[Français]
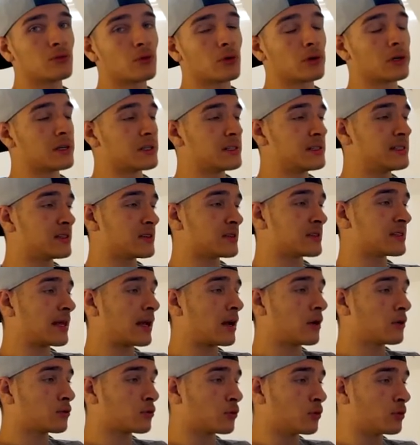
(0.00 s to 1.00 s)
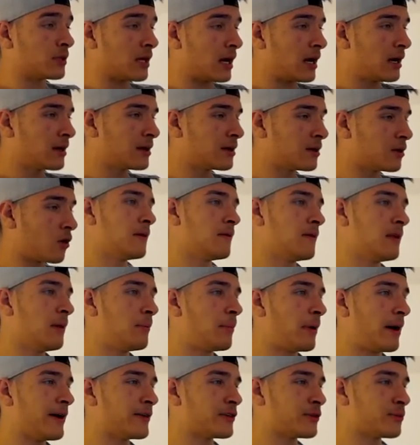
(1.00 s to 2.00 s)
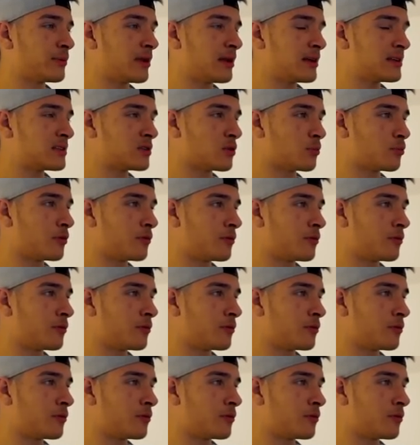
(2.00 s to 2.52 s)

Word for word: voire la 650 que t'as. Et là, par exemple, là, ici, on peut